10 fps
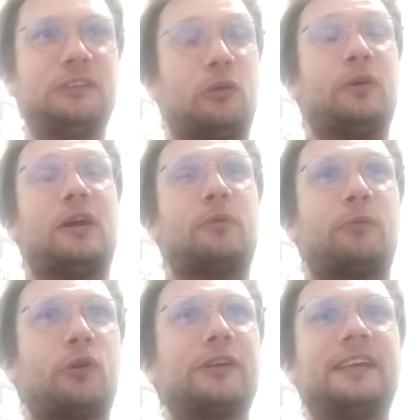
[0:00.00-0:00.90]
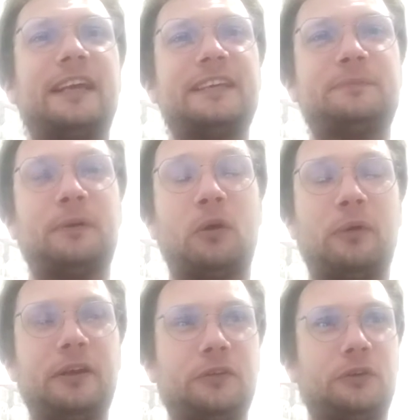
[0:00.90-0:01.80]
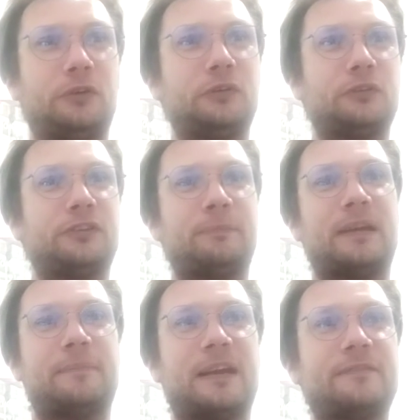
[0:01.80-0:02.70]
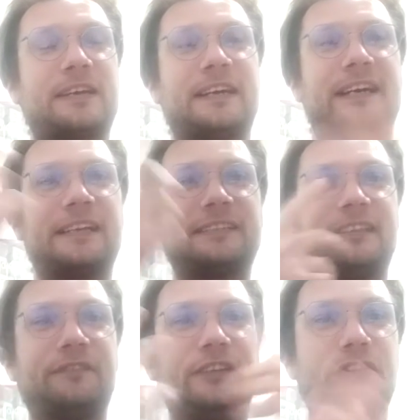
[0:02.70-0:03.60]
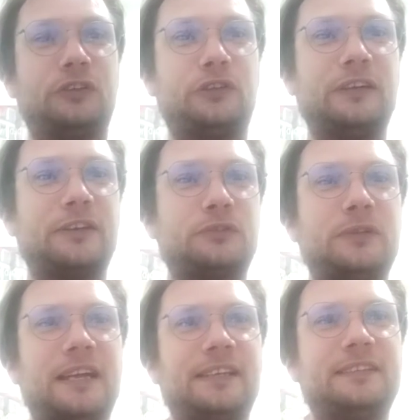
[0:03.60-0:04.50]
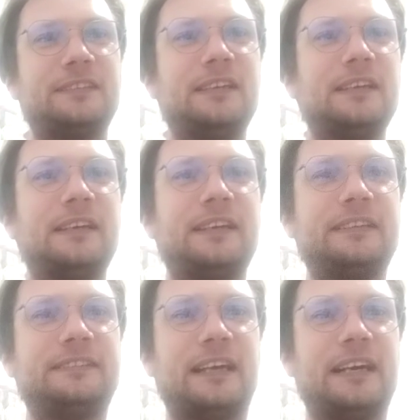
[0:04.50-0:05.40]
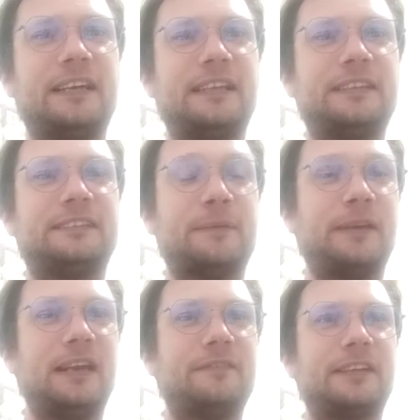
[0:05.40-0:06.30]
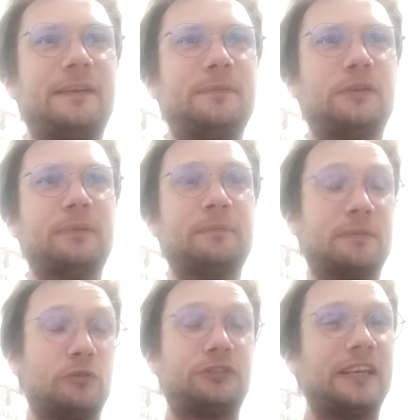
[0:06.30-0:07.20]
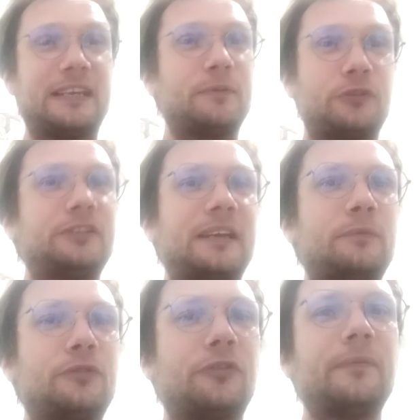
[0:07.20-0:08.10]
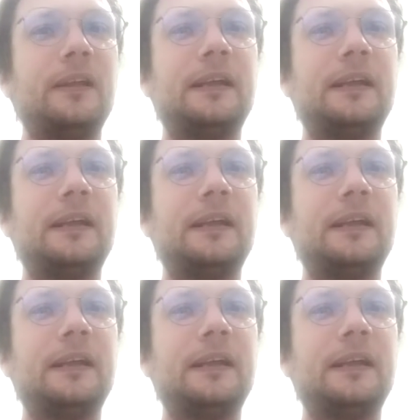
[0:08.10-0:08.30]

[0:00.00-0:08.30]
Yo, bueno, hablo poco inglés, pero bueno, no, no sé, para, para viajar y hacer vídeo en las ciudades está, está bien, la verdad, me, me, me gustaría, me gustaría mucho.